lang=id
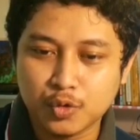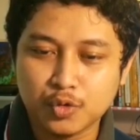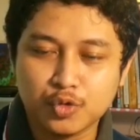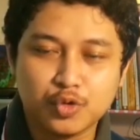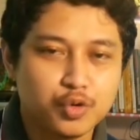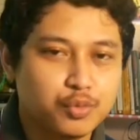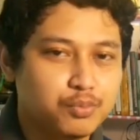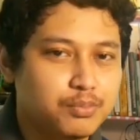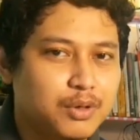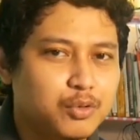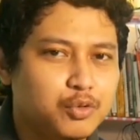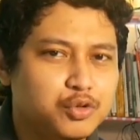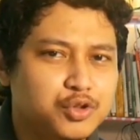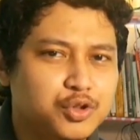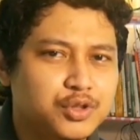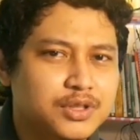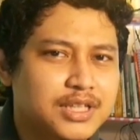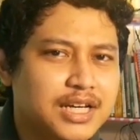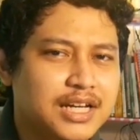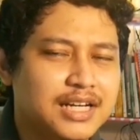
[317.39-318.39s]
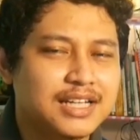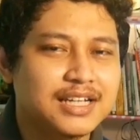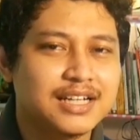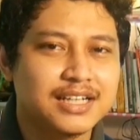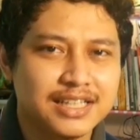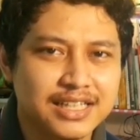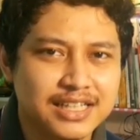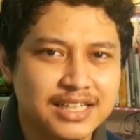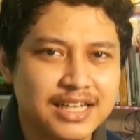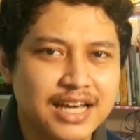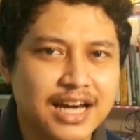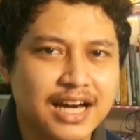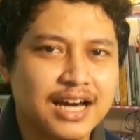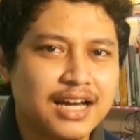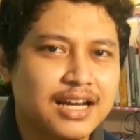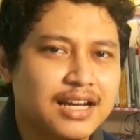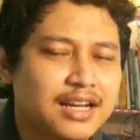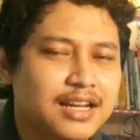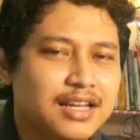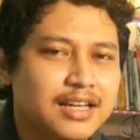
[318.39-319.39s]
untuk mewujudkan
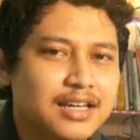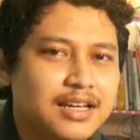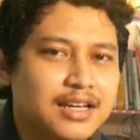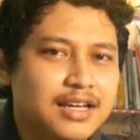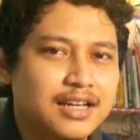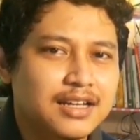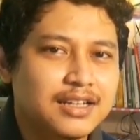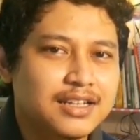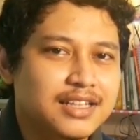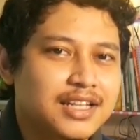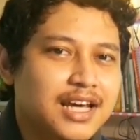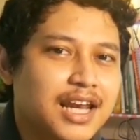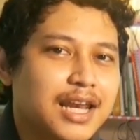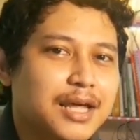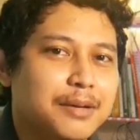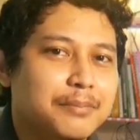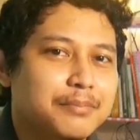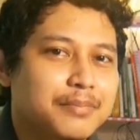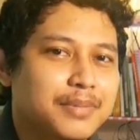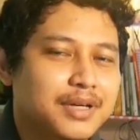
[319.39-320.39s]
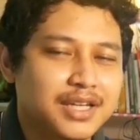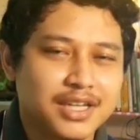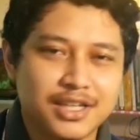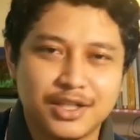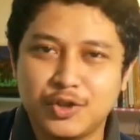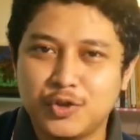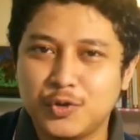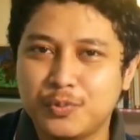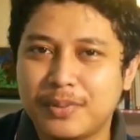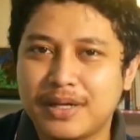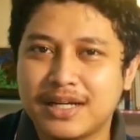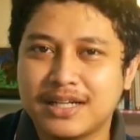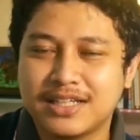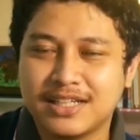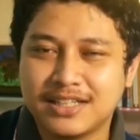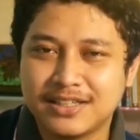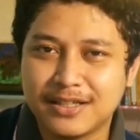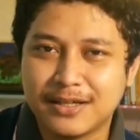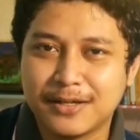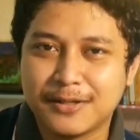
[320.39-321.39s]
keindahan di dalam kehidupan
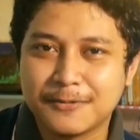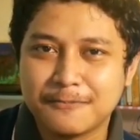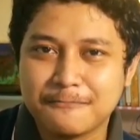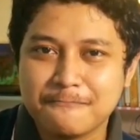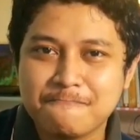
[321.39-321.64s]
kita.